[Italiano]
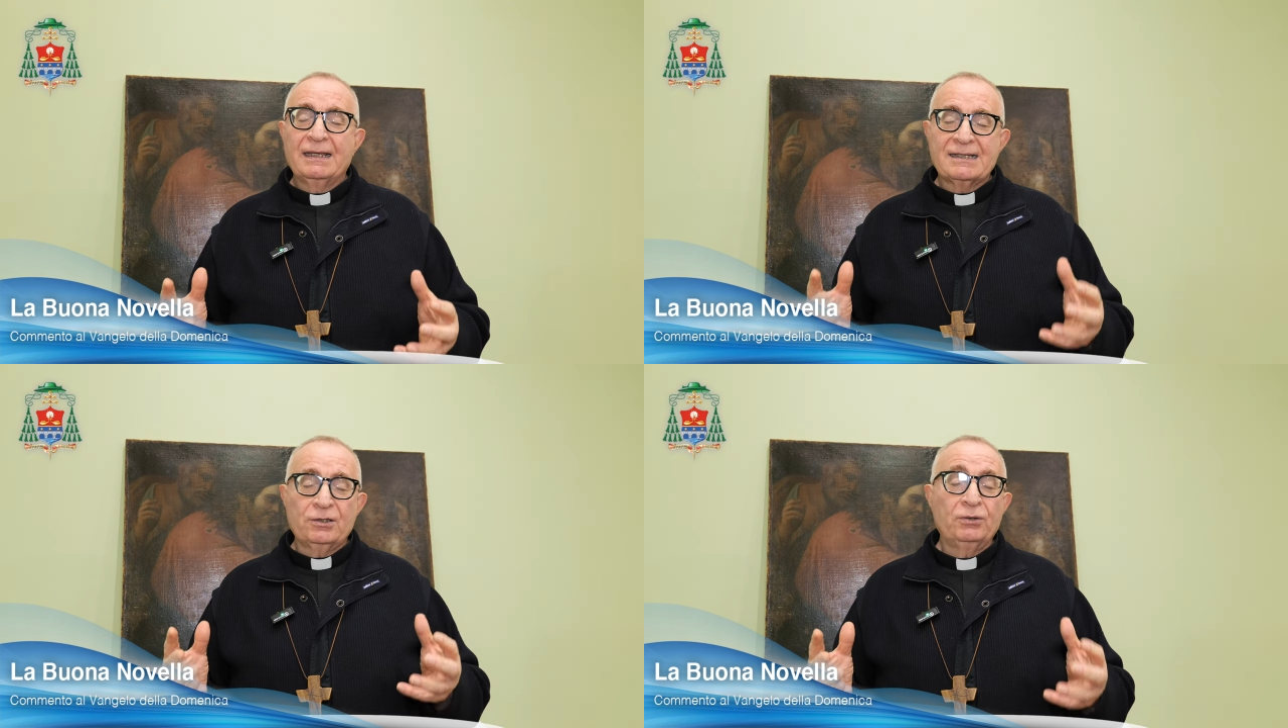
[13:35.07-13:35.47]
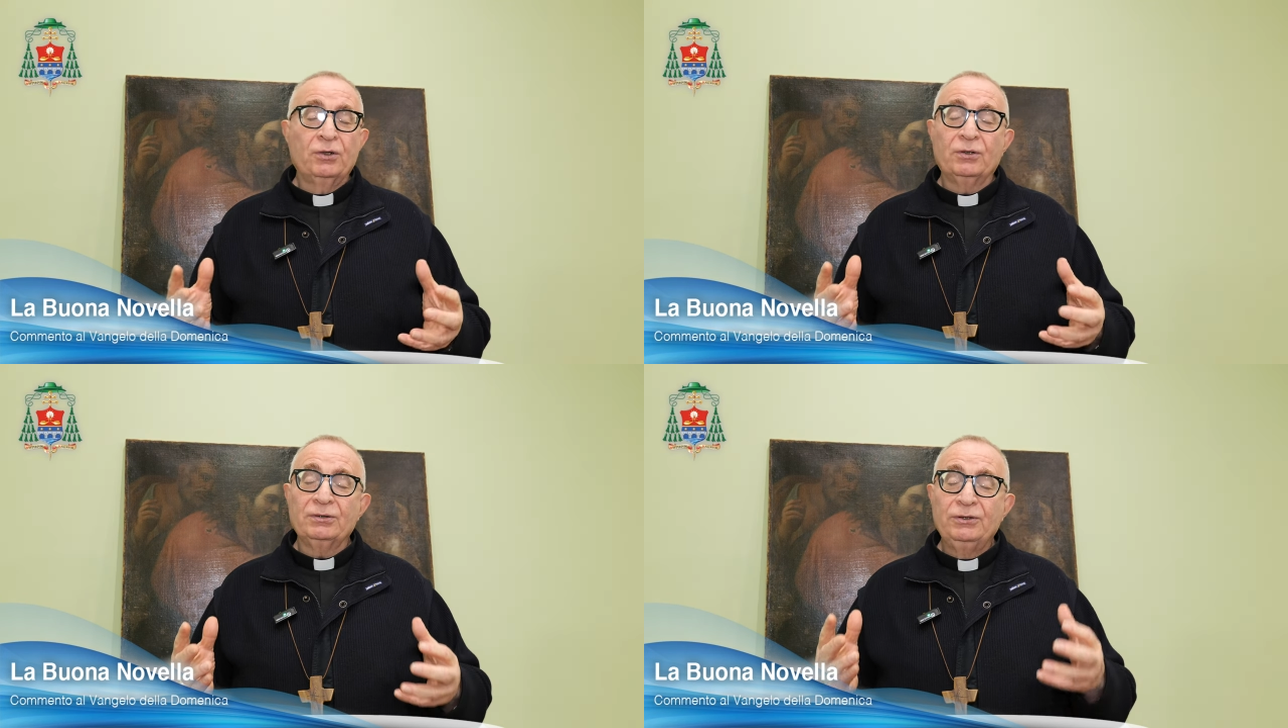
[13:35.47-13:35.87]

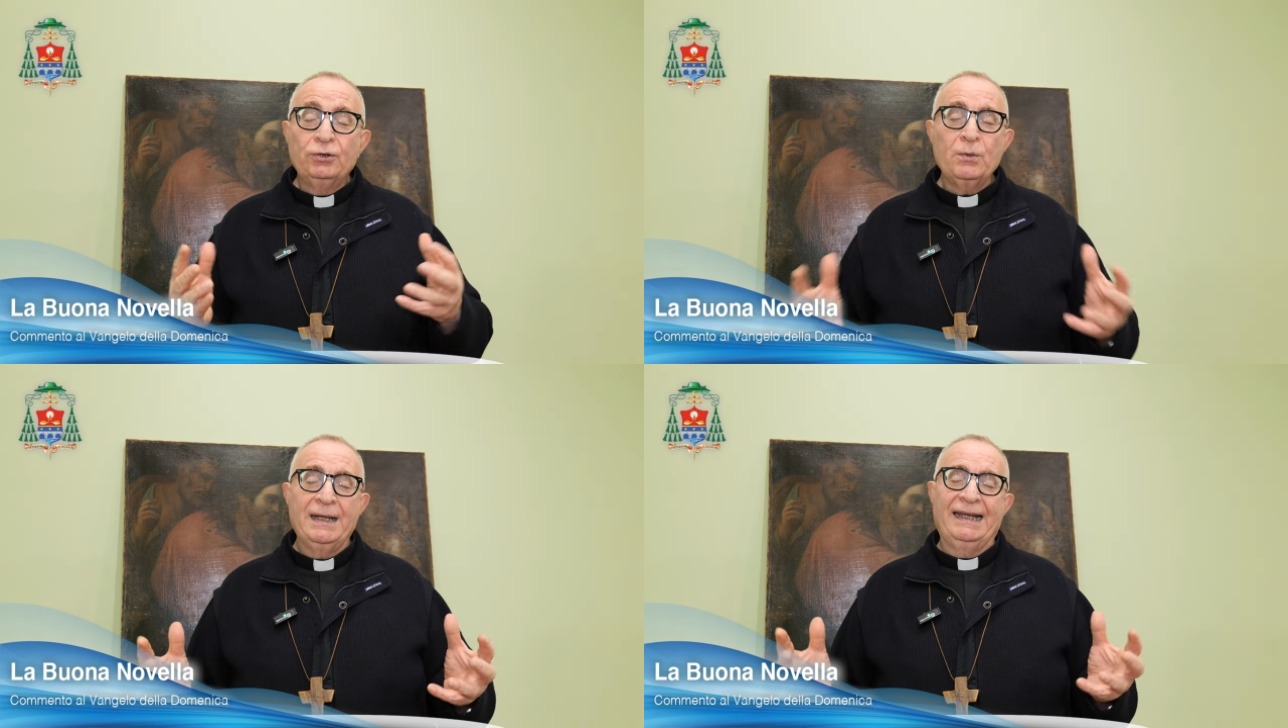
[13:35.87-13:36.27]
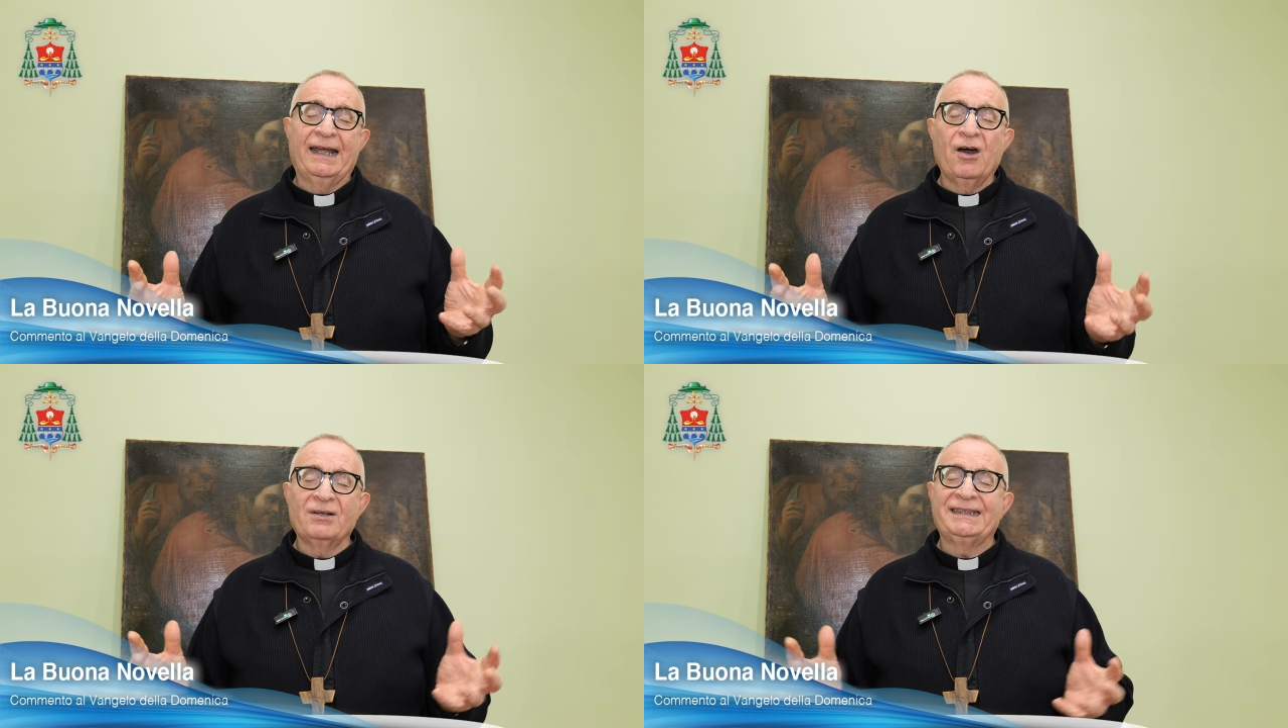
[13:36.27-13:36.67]
sono due
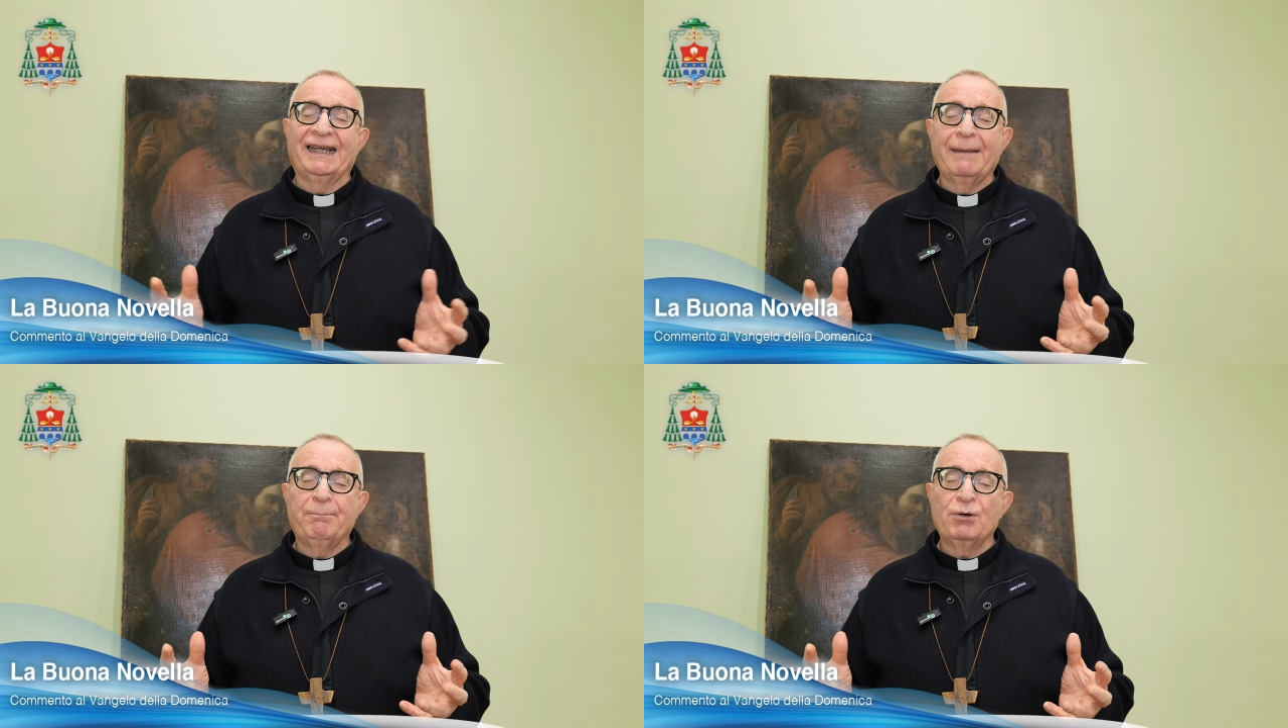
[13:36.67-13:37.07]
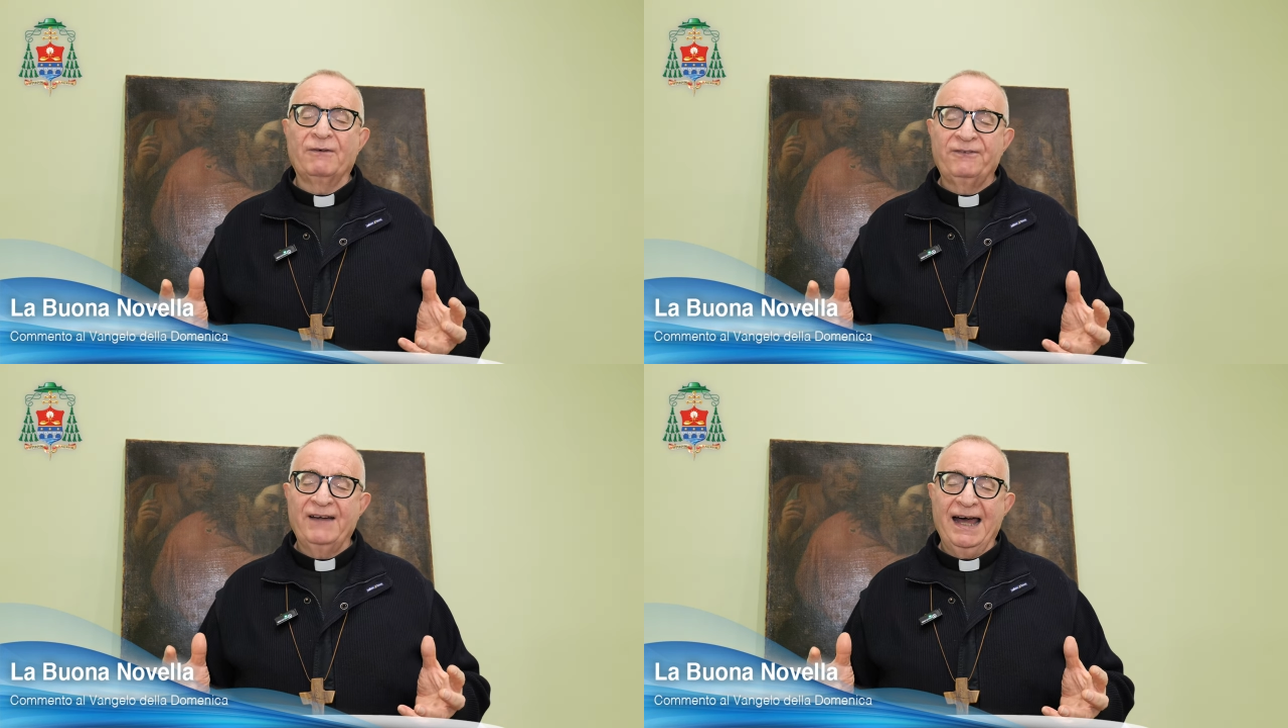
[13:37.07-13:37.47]
le cose che può
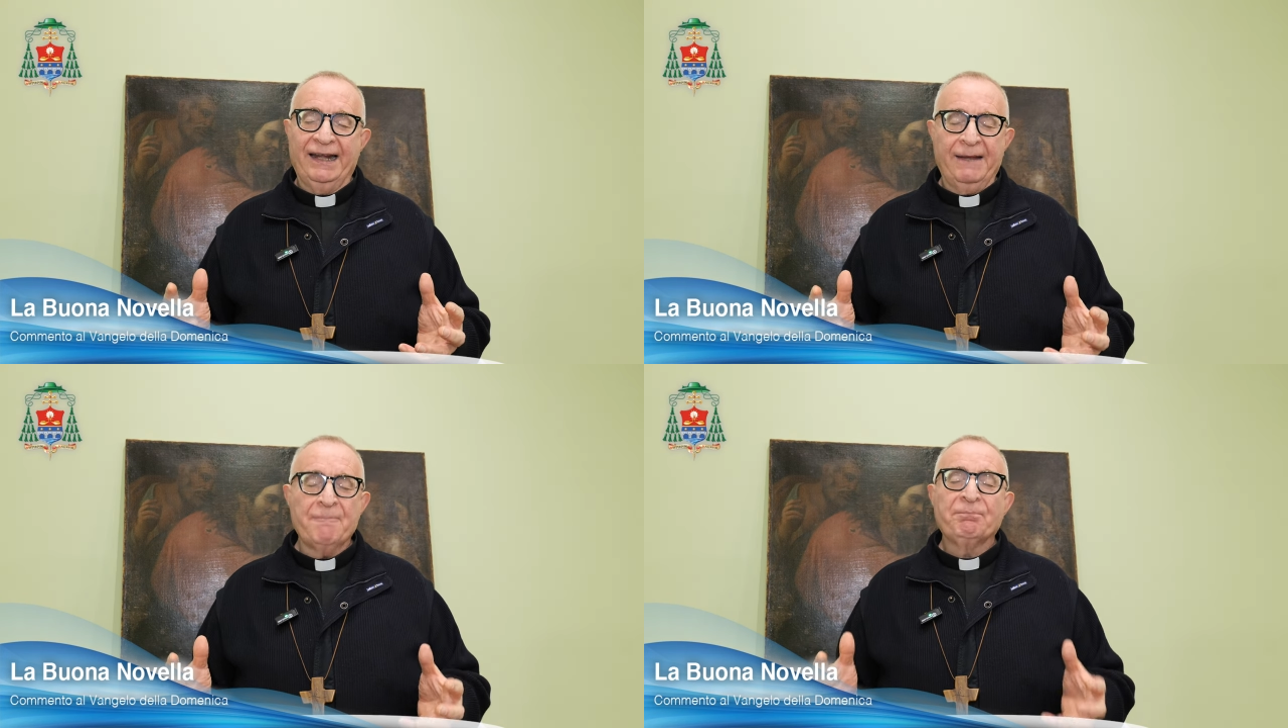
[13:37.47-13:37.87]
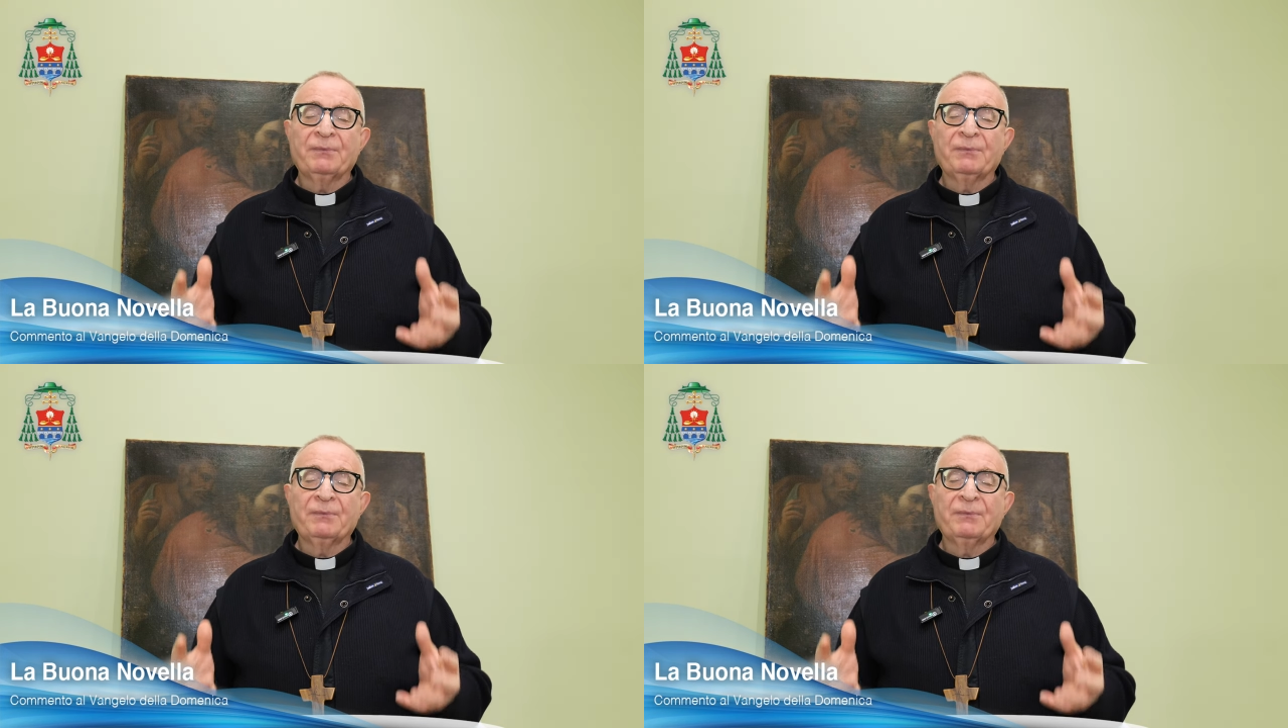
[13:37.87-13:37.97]
fare.